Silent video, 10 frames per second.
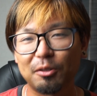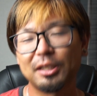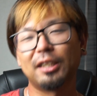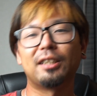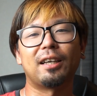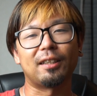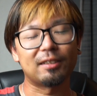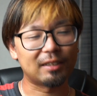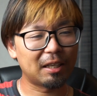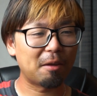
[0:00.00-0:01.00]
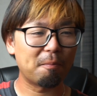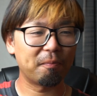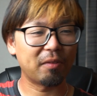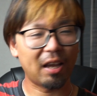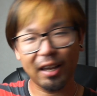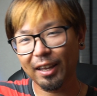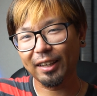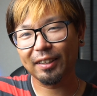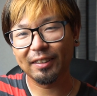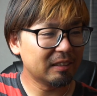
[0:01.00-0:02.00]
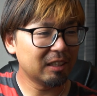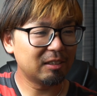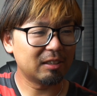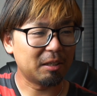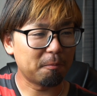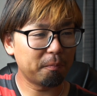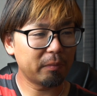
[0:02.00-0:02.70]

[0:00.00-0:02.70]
していきたいですねはいじゃあ次、